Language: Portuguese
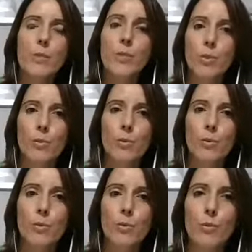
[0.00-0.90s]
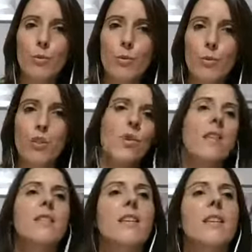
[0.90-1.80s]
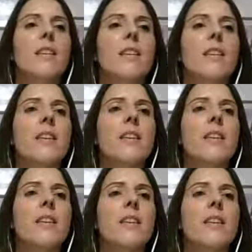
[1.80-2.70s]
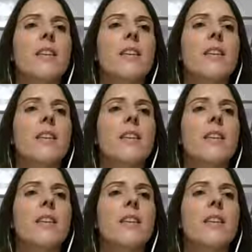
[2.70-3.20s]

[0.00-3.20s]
um problema vocês conhecem aquelas pessoas para cada solução